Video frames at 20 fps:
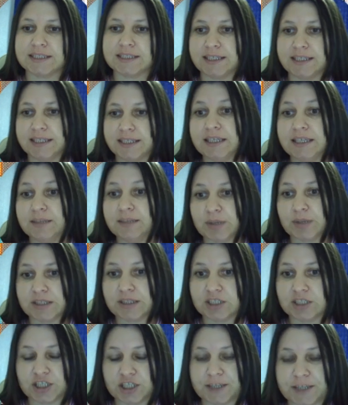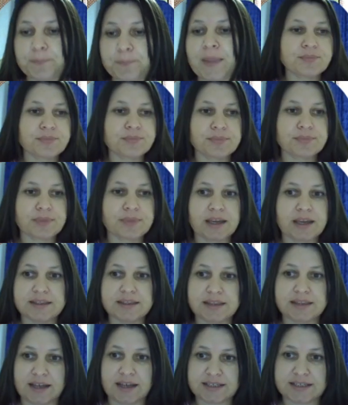и проложить.
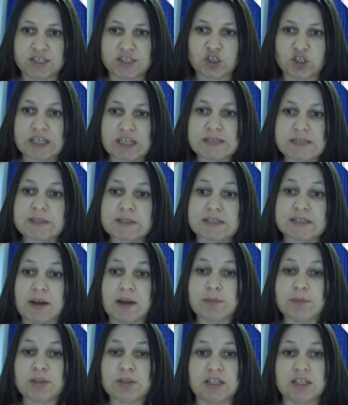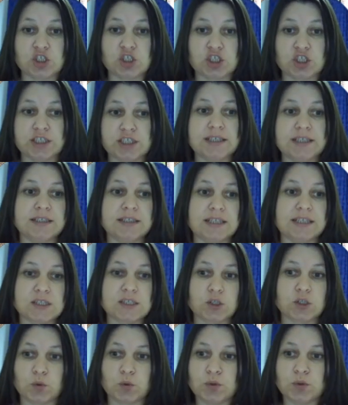Так, сейчас мы с вами должны
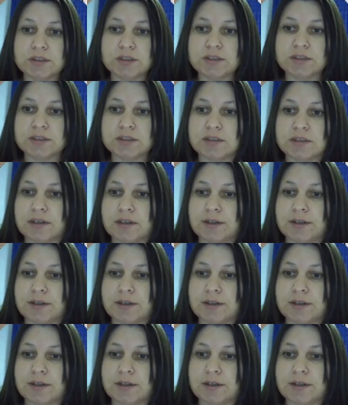настроить э,